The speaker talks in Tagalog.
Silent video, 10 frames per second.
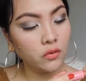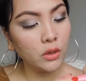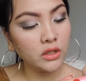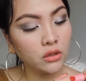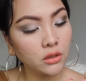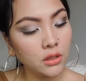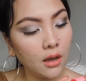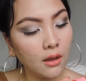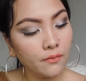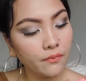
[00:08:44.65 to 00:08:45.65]
Swatch ko
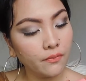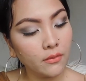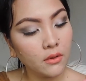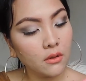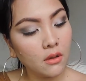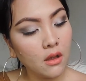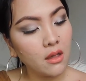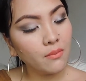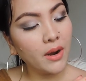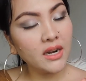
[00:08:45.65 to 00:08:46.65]
siya.
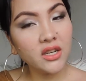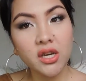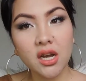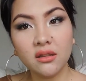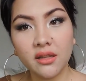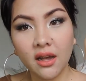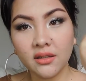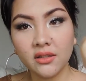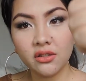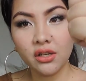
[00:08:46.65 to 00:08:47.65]
Para siyang
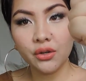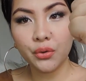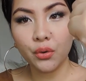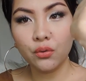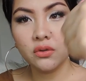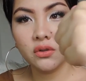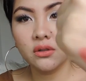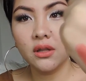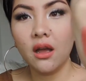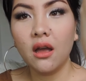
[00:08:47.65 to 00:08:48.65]
dusty
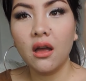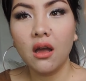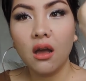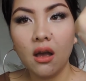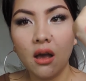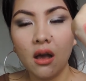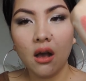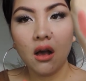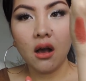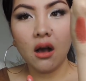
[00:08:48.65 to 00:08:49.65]
rose na
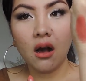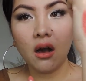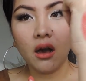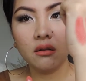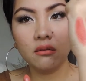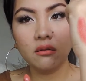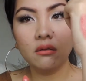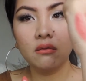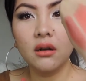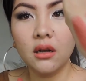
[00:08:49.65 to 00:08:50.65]
I don't
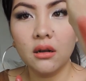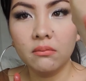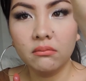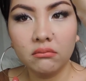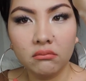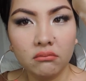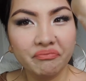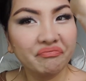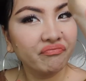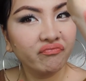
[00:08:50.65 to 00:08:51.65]
know, um,
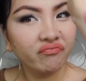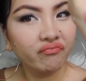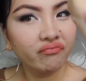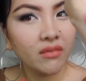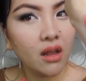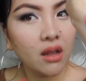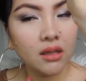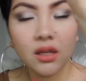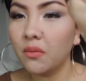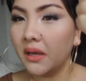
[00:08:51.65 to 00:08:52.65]

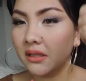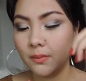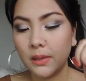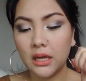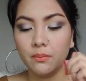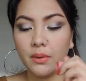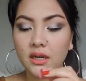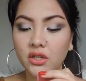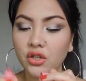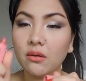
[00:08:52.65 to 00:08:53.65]
hindi ko ma-explain.
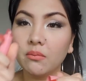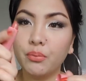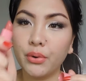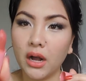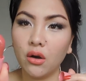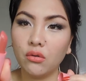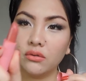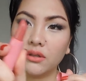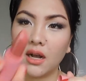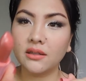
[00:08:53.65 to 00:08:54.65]
Para siyang
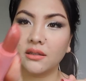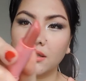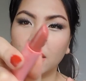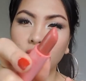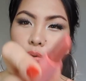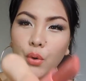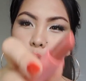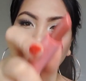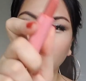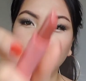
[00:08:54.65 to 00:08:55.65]
brown, dusty,
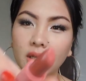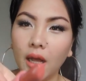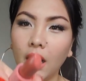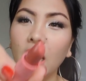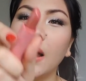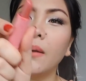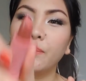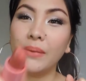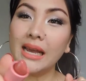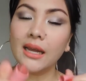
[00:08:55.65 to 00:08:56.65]
rose na
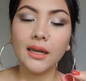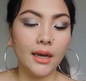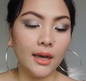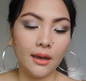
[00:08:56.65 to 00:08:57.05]
pink.